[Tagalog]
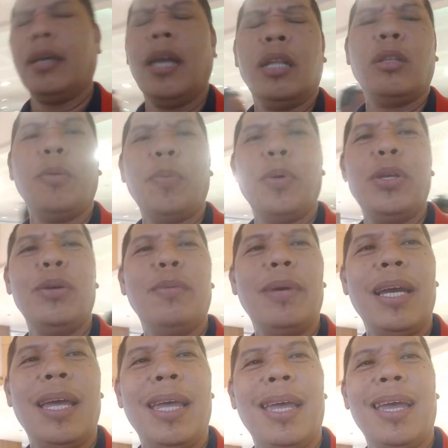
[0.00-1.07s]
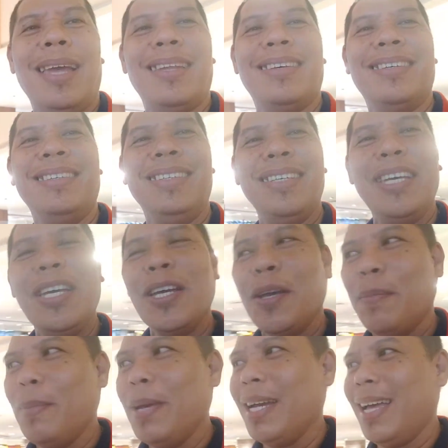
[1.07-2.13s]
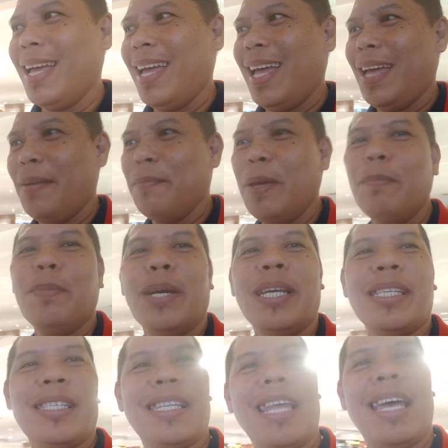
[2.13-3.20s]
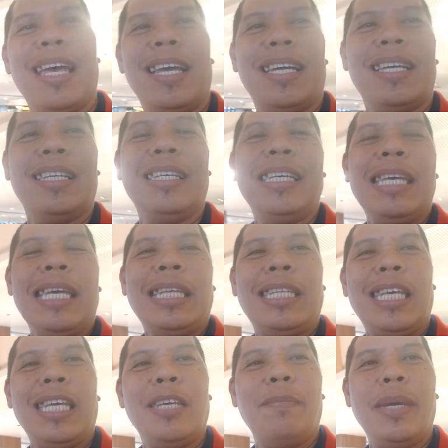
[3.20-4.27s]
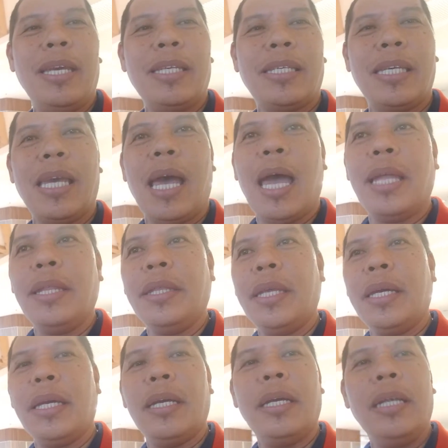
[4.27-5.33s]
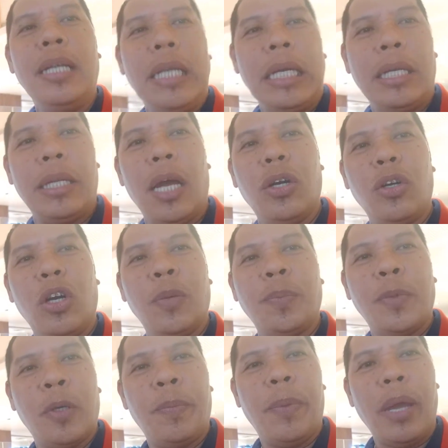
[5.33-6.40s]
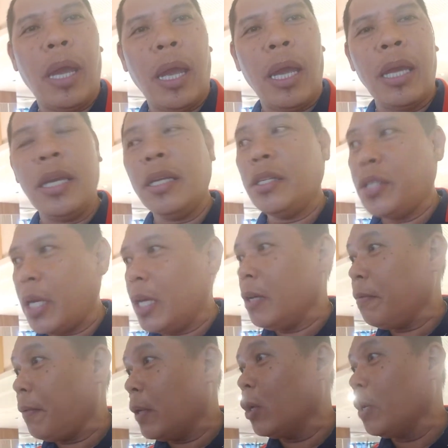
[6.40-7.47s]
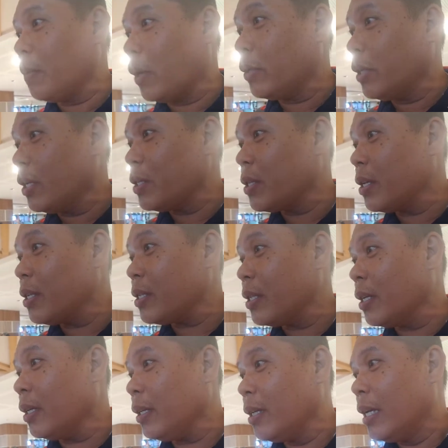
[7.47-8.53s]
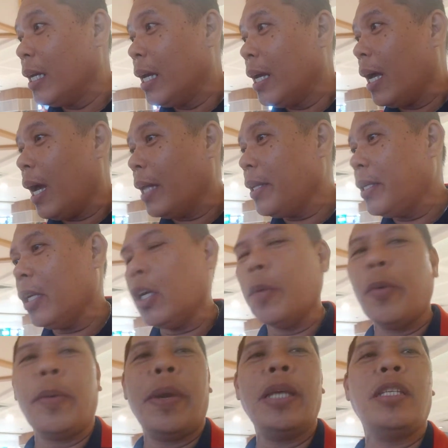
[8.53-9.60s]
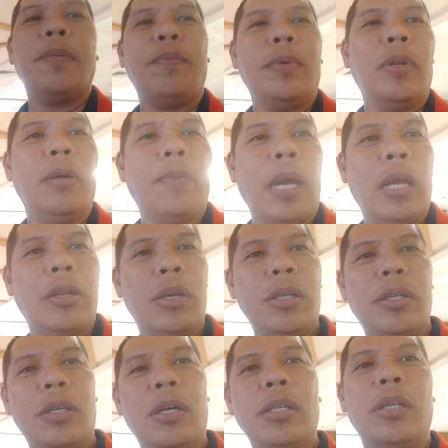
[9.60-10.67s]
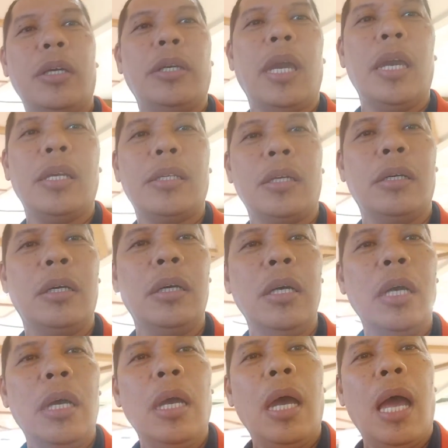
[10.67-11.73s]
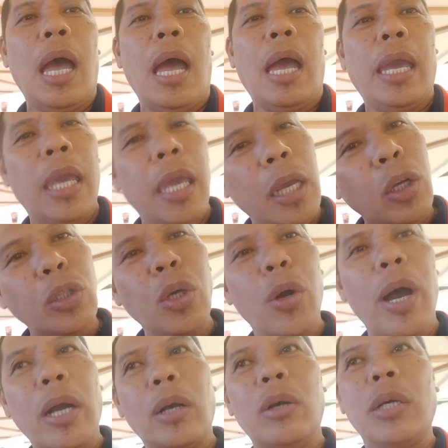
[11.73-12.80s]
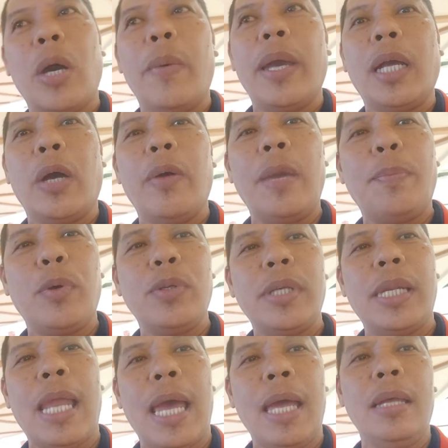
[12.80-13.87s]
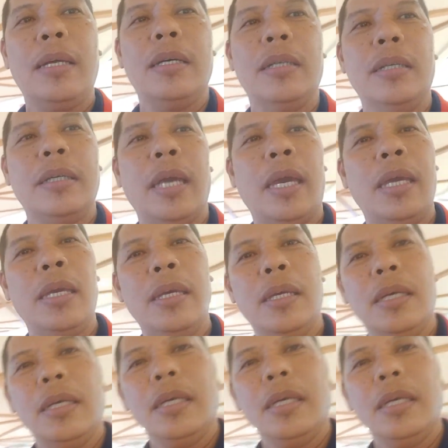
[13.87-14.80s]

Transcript: ito po yung mga ano, mga members ng TBC under the group of Aging Pinoy Foundations, no? Under the group of Aging Pinoy Foundations. Okay, so uh, iikot ho ako, kaway-kaway po sila. Okay?